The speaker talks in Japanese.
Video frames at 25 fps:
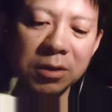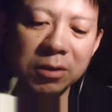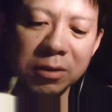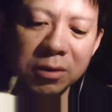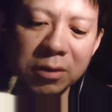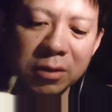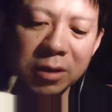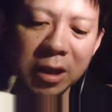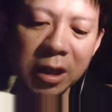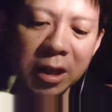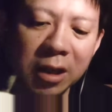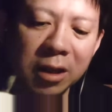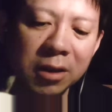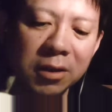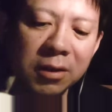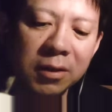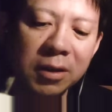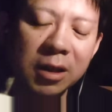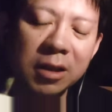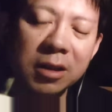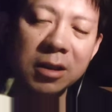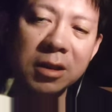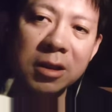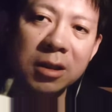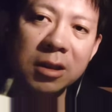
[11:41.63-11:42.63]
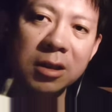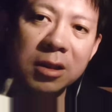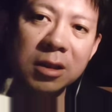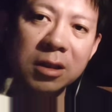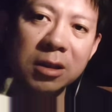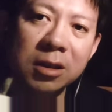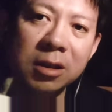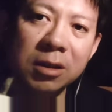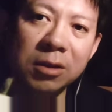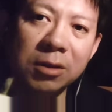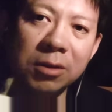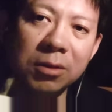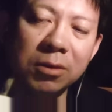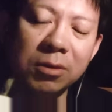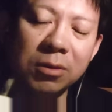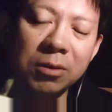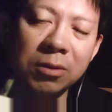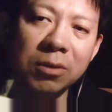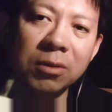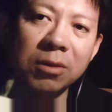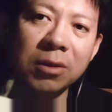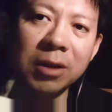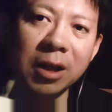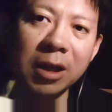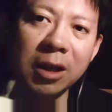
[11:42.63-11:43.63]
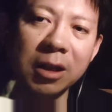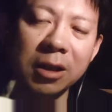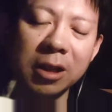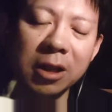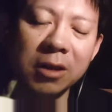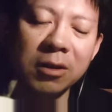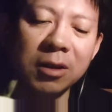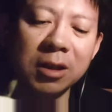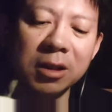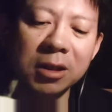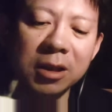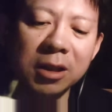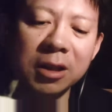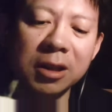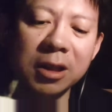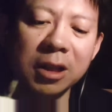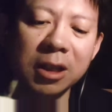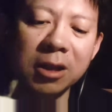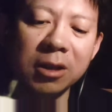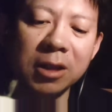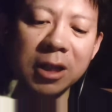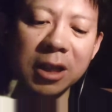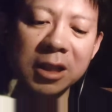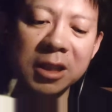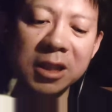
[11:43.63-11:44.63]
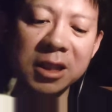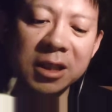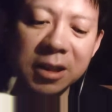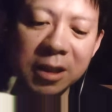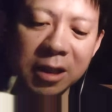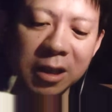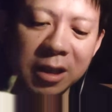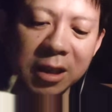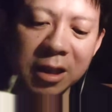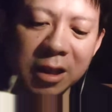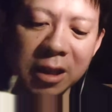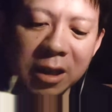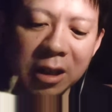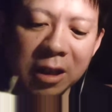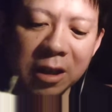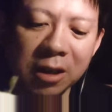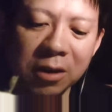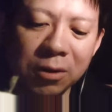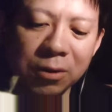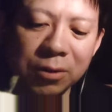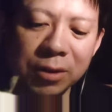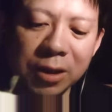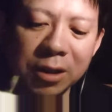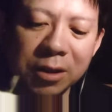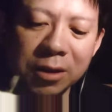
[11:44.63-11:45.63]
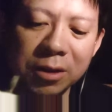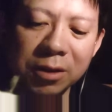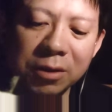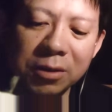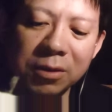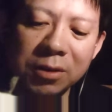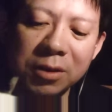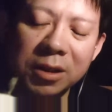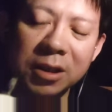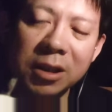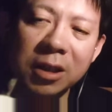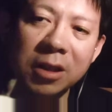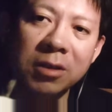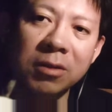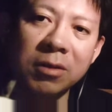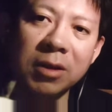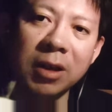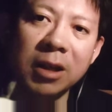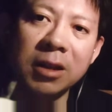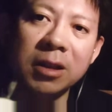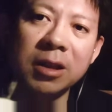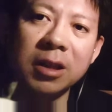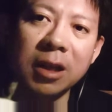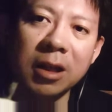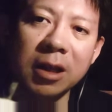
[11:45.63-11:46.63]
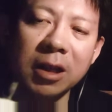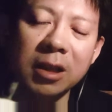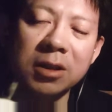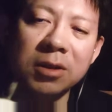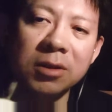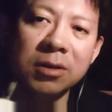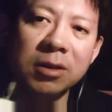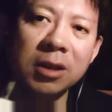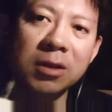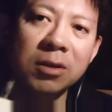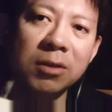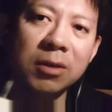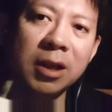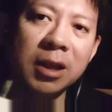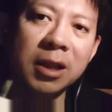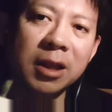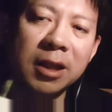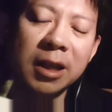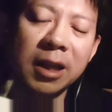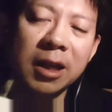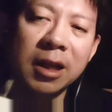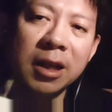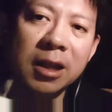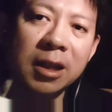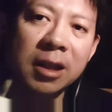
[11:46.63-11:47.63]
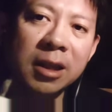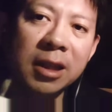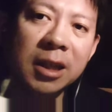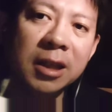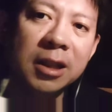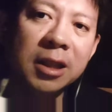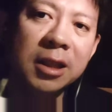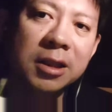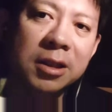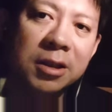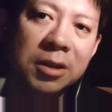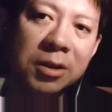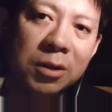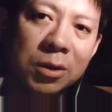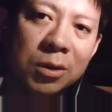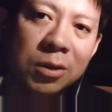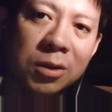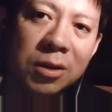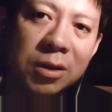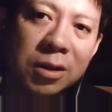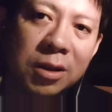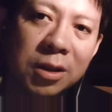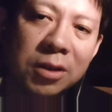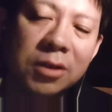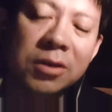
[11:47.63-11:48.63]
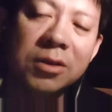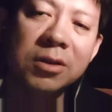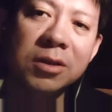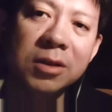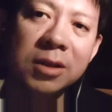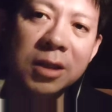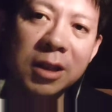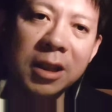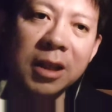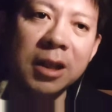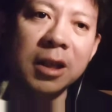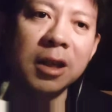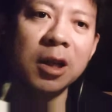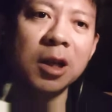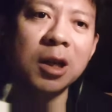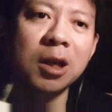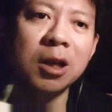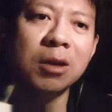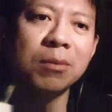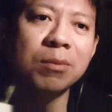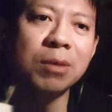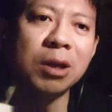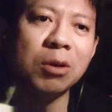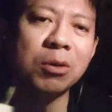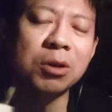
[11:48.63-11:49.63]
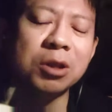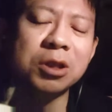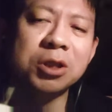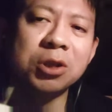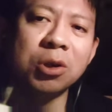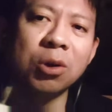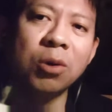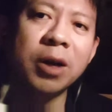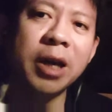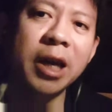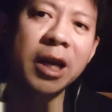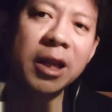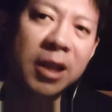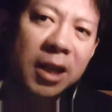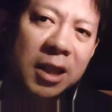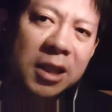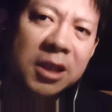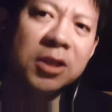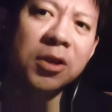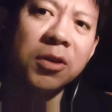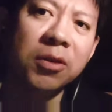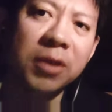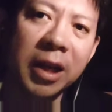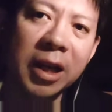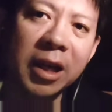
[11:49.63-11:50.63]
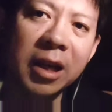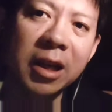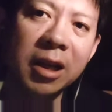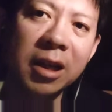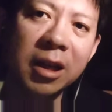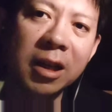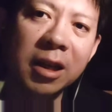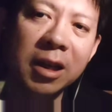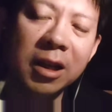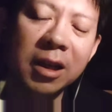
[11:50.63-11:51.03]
その、限度額の方が、減額認定出して、高額療養制度があるから、そんなにお金かからないですよっていうふうに、まあこれ助言ですよね。